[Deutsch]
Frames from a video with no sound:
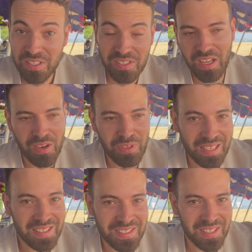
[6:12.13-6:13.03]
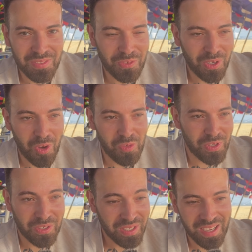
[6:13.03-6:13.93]
Ich sitze da wie ein kleines Kind voller
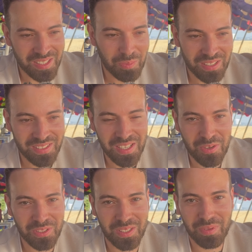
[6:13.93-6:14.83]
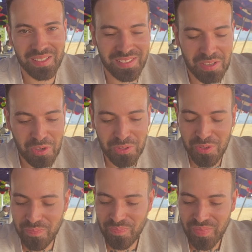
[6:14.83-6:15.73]
Aufregung. Ja, ich habe gleich ein Teilkonto, ich habe gleich ein
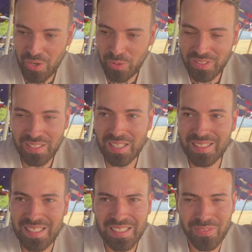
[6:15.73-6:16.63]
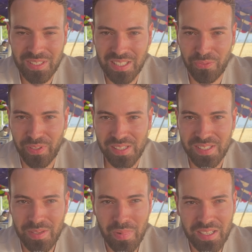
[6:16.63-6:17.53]
Teilkonto. Und dann hat irgendwas gefehlt.
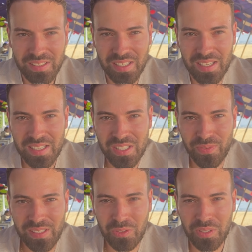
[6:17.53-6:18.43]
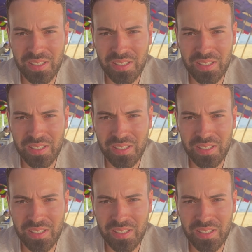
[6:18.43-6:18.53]
Sie meinte, es fehlt noch